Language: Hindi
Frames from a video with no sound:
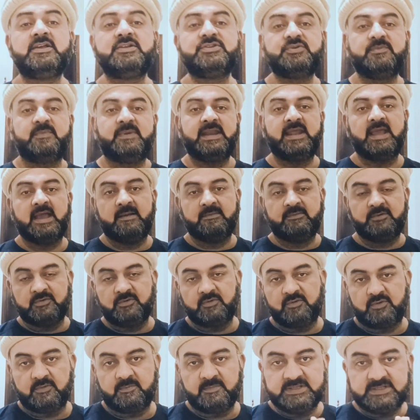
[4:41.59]
जो मैंने आप
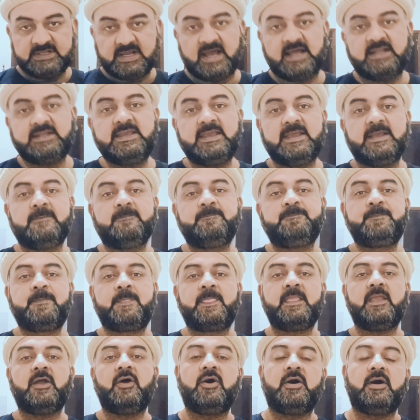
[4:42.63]
लोगों को बता दिए हैं
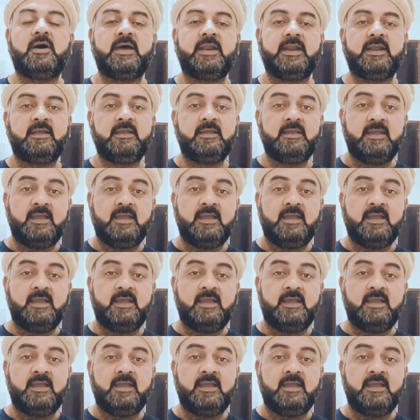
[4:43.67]
और